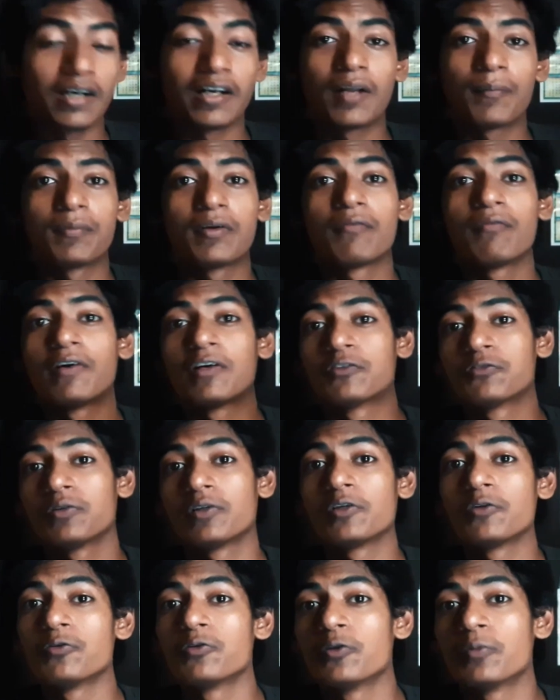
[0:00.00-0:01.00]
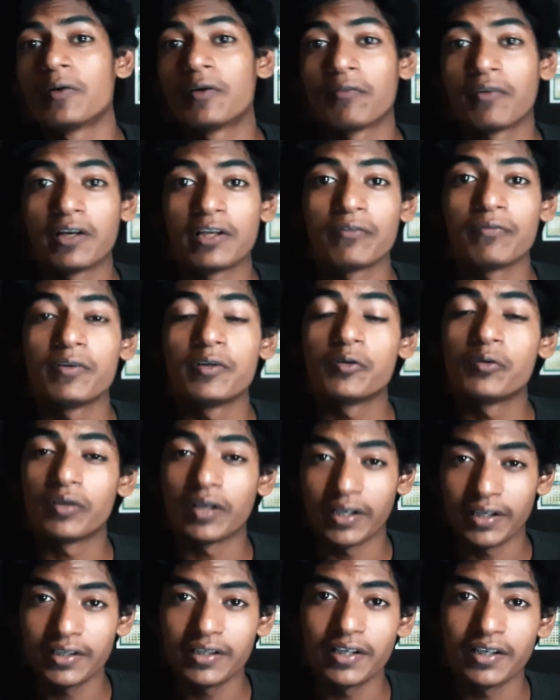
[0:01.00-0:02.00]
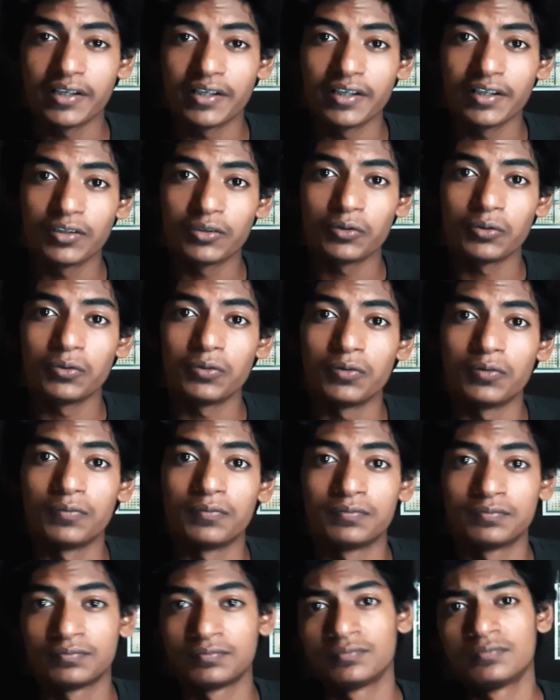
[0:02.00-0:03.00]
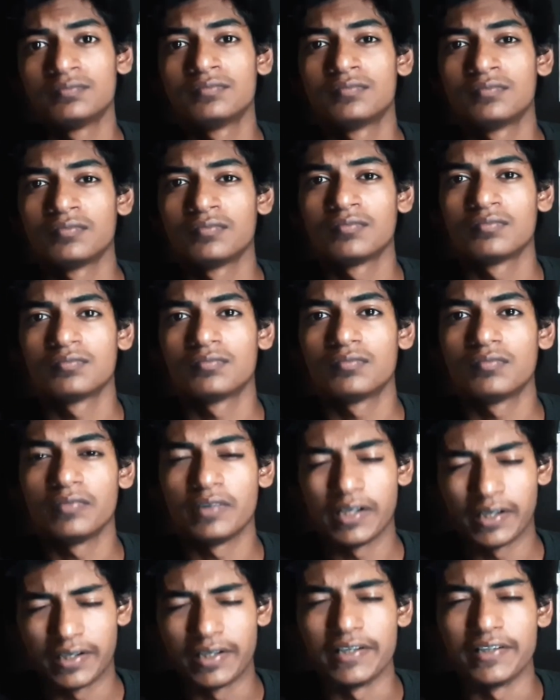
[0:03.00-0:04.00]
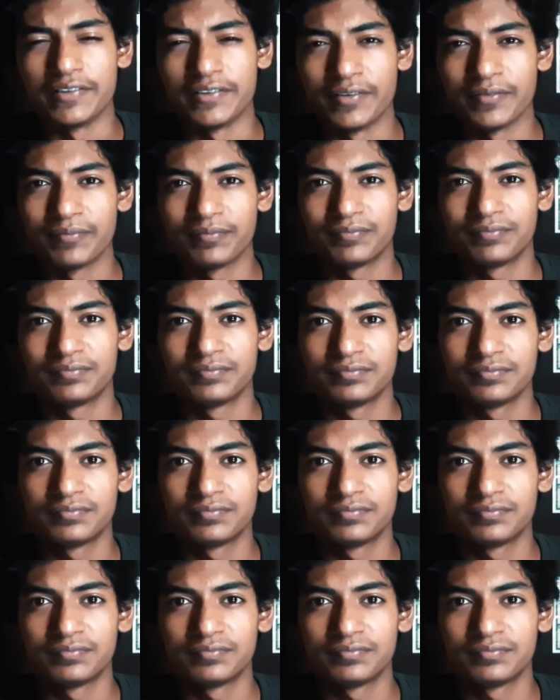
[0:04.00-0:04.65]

अगर आपने वर्चुअल यूट्यूबर वाली वीडियो नहीं देखी तो देख लीजिए